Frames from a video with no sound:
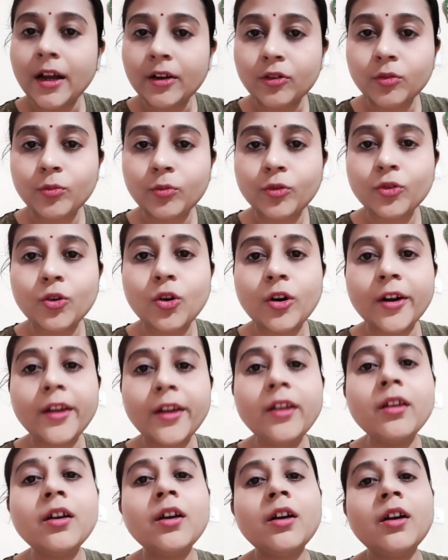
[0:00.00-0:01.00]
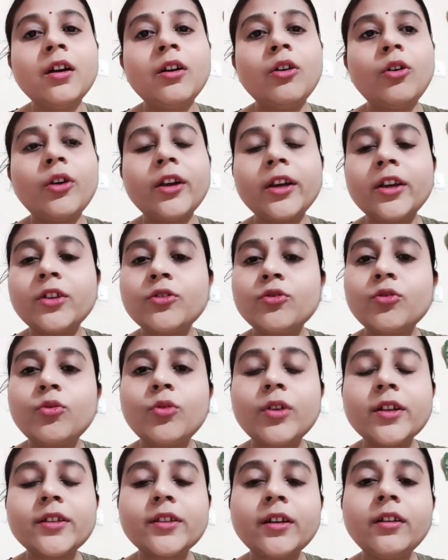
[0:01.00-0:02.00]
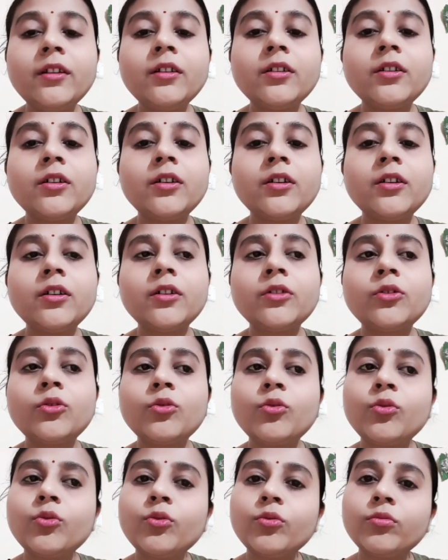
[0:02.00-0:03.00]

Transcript: আক্রমণ করেন অনেক কিছু করেছেন তো